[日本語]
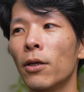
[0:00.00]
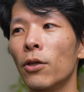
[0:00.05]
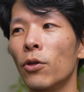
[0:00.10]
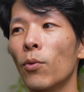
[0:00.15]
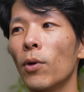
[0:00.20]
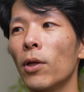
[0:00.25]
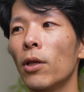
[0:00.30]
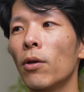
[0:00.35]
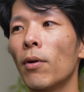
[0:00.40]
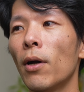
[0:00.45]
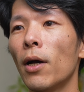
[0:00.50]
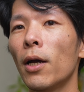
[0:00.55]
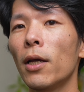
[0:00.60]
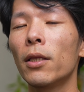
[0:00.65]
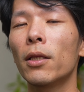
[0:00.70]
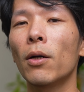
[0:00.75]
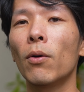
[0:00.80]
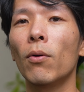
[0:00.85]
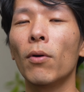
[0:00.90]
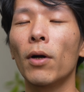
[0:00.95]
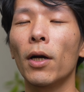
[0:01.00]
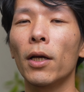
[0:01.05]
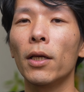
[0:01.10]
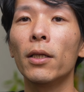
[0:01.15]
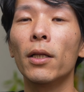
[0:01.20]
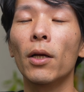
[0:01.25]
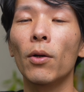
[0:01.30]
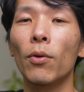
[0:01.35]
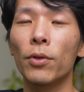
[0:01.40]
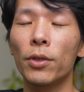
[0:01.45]
弱音は吐いた方がい
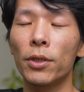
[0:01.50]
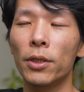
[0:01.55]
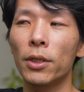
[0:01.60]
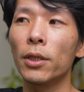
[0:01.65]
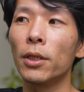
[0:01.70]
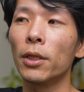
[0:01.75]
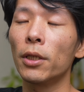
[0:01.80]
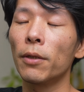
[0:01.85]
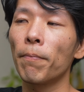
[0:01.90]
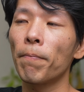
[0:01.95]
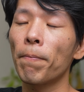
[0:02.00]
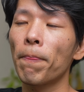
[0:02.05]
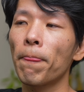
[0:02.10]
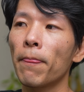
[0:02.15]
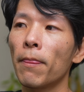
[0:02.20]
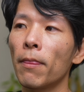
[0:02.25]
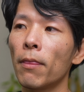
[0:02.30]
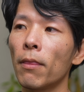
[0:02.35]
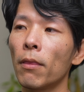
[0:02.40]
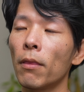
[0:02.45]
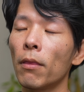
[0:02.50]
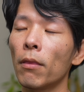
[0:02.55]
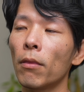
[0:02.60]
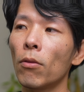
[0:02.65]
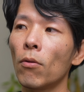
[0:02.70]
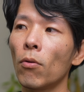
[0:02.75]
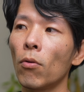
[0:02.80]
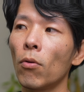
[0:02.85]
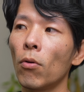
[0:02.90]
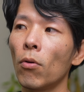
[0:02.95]
いだろうし、うん
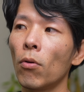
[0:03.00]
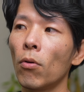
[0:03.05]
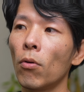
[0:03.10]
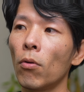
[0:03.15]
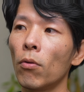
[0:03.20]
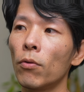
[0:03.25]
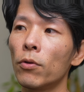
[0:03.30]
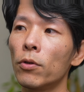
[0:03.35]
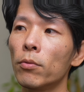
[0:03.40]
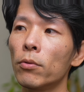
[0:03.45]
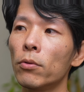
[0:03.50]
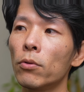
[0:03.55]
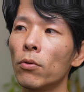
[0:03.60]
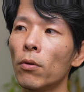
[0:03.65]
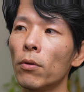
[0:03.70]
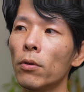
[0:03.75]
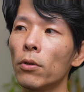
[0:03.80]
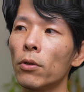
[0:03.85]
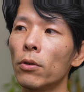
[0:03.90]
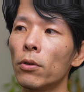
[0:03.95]
と、自分の